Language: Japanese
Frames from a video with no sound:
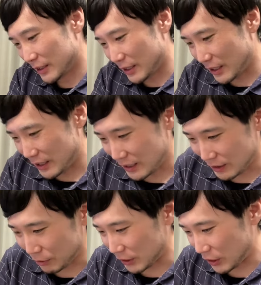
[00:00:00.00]

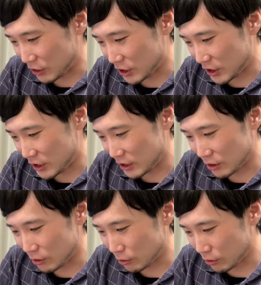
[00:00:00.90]
えー、私、
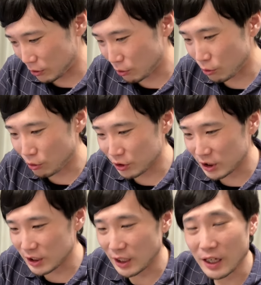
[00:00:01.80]
旅行
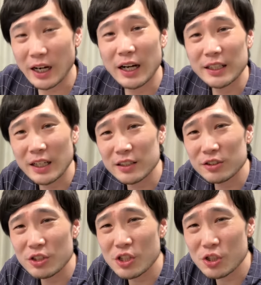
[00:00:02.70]
に来たら必
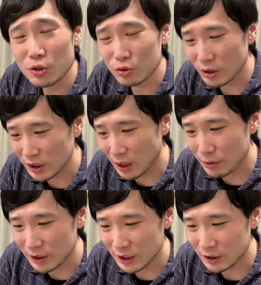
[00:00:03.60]
ず一食は食
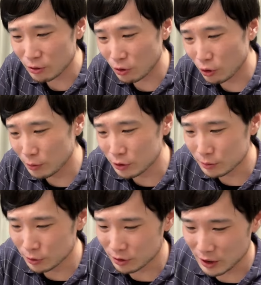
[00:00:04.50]
べたいと思
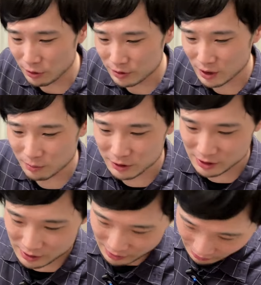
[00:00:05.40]
うものがございます。